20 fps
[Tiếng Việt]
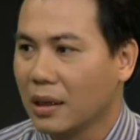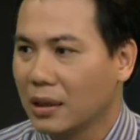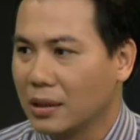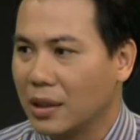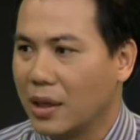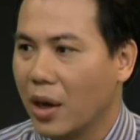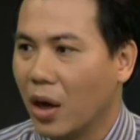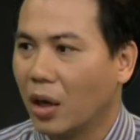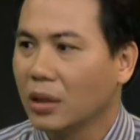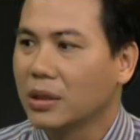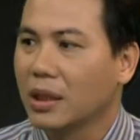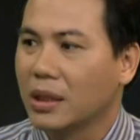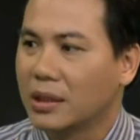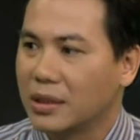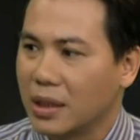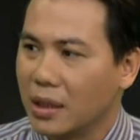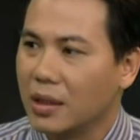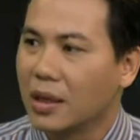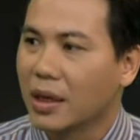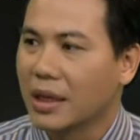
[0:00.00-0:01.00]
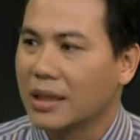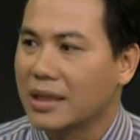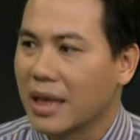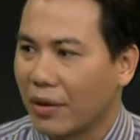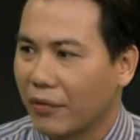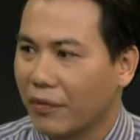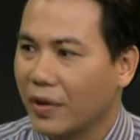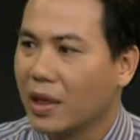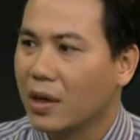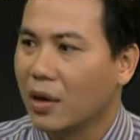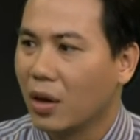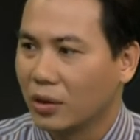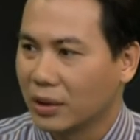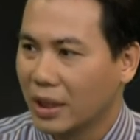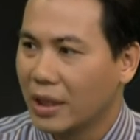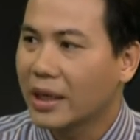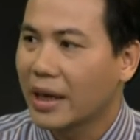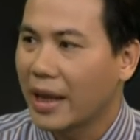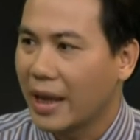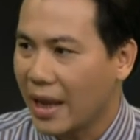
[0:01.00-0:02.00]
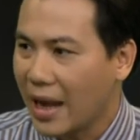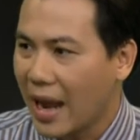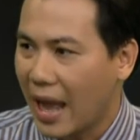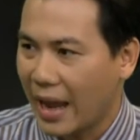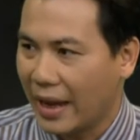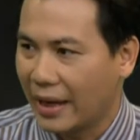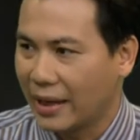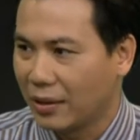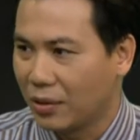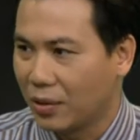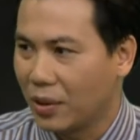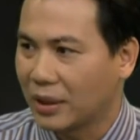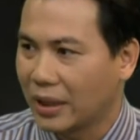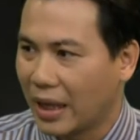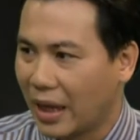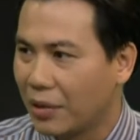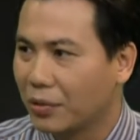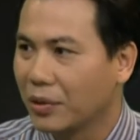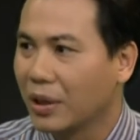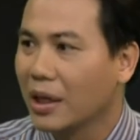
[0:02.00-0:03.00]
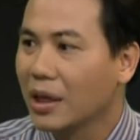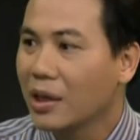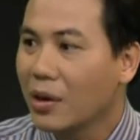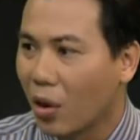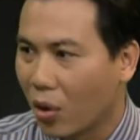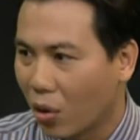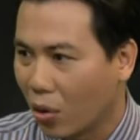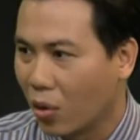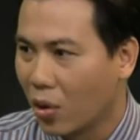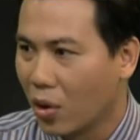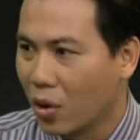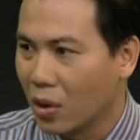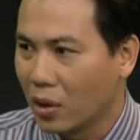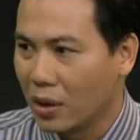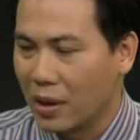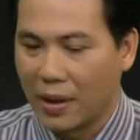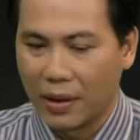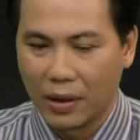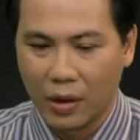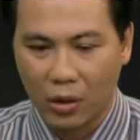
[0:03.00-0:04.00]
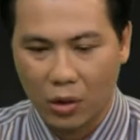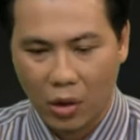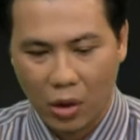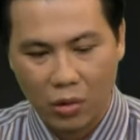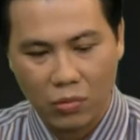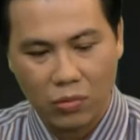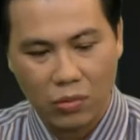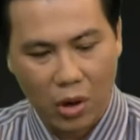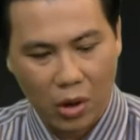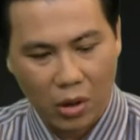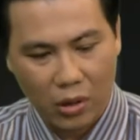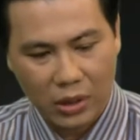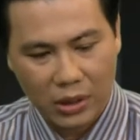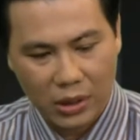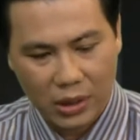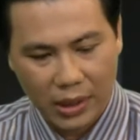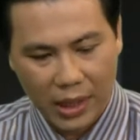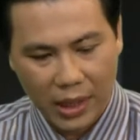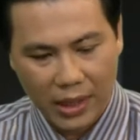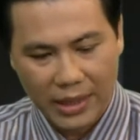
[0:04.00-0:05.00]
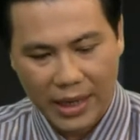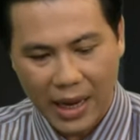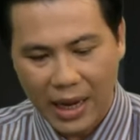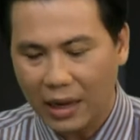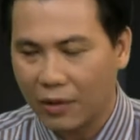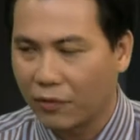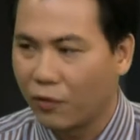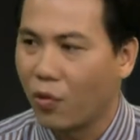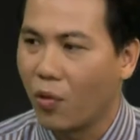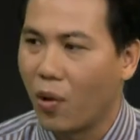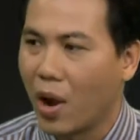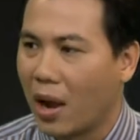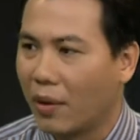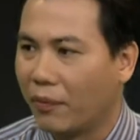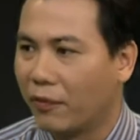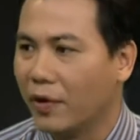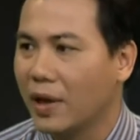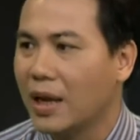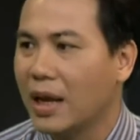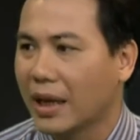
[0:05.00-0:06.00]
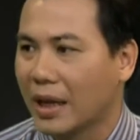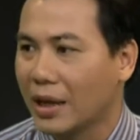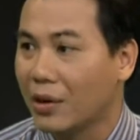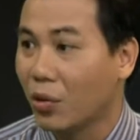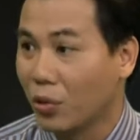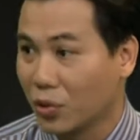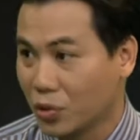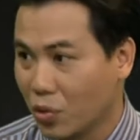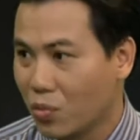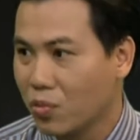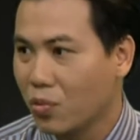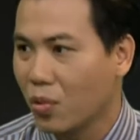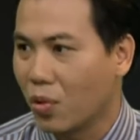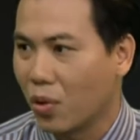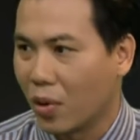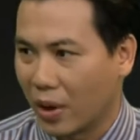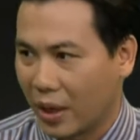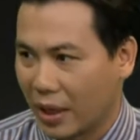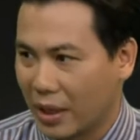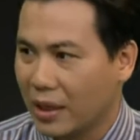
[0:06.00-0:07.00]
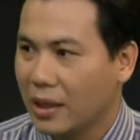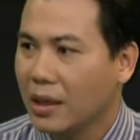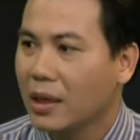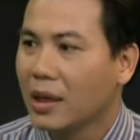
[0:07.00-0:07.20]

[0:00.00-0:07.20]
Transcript: thì đó thì sẽ được cái giảng viên họ thiết kế lại theo những ý đồ để nó có cũng có cái sự cân nhắc là phù hợp với lại cái nội dung của cái